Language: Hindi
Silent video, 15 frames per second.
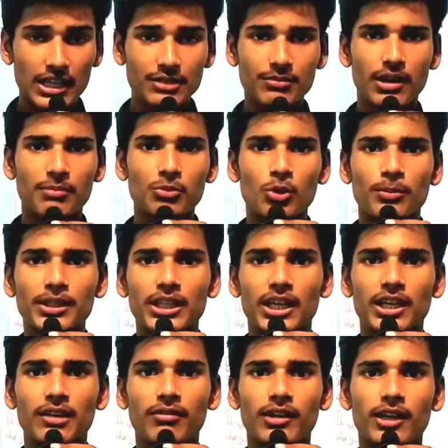आज मैं आपको
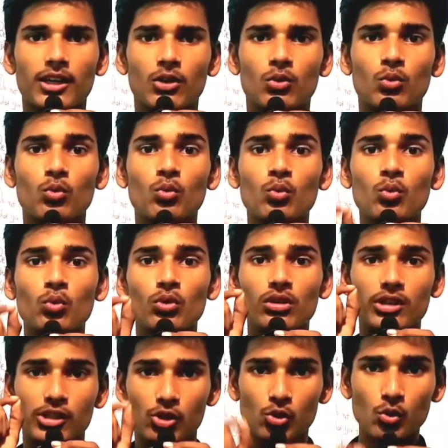बताने वाला हूँ
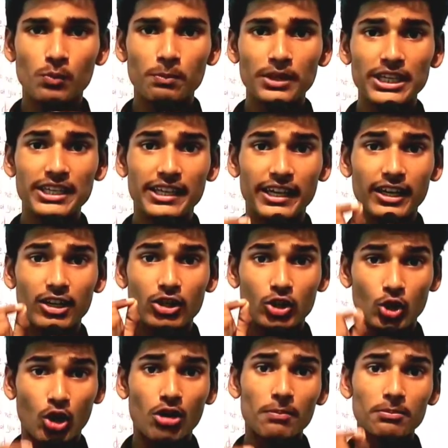यूपी के
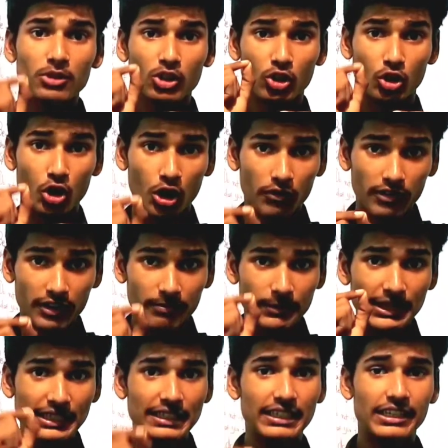टॉप
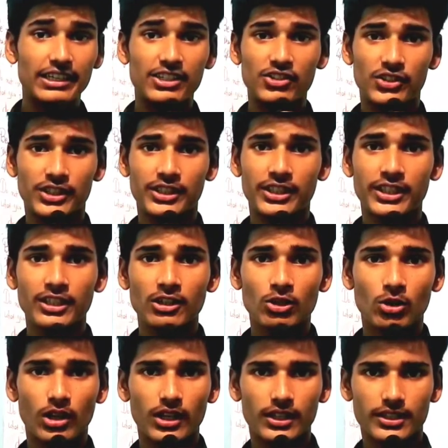गवर्नमेंट इंजीनियरिंग
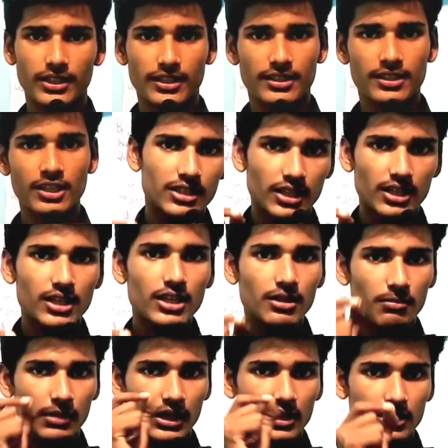कॉलेजेस
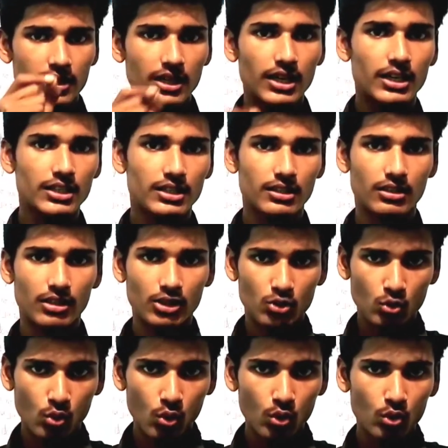जेई मेंस के
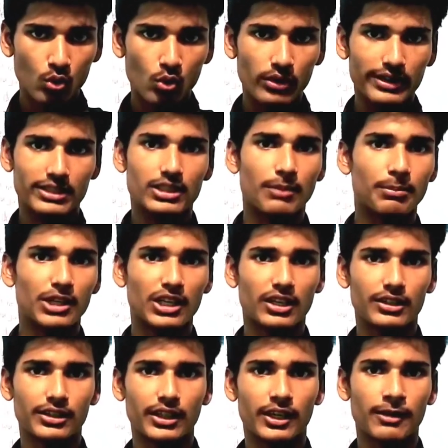स्कोर को एक्सेप्ट
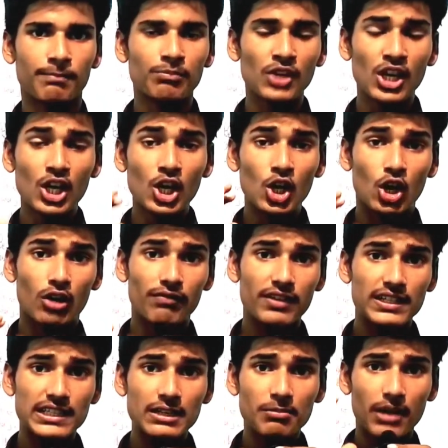करते हैं
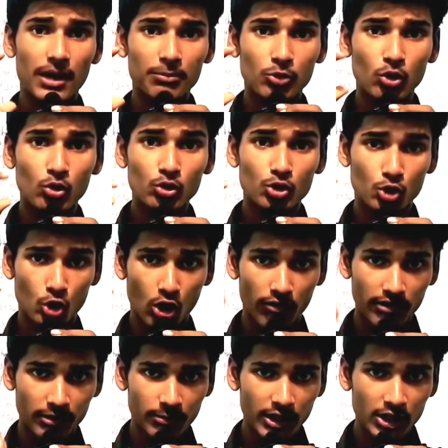ऑब्वियसली मैं आपको कुछ
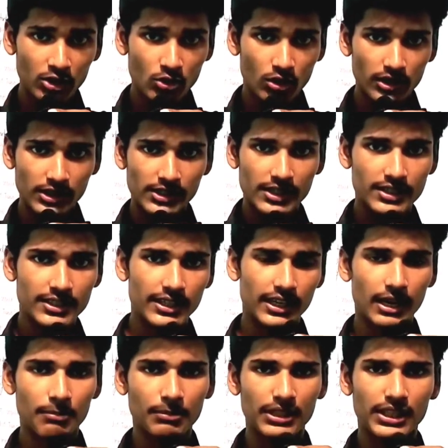गवर्नमेंट कॉलेजेस
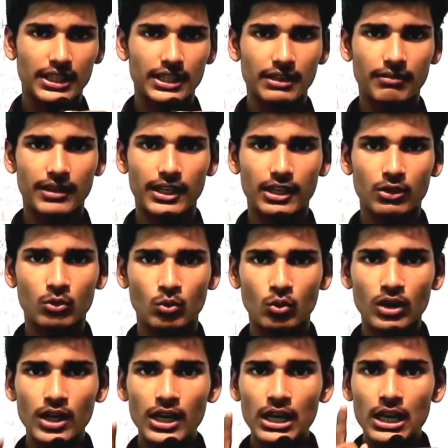के नाम बताने वाला
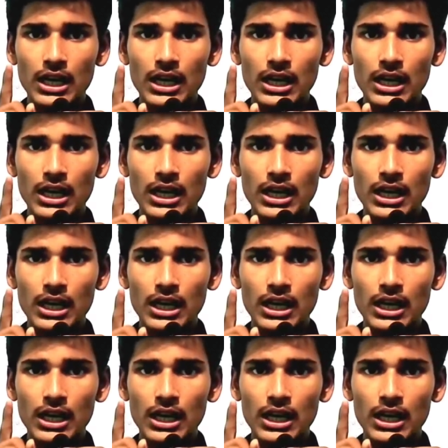हूँ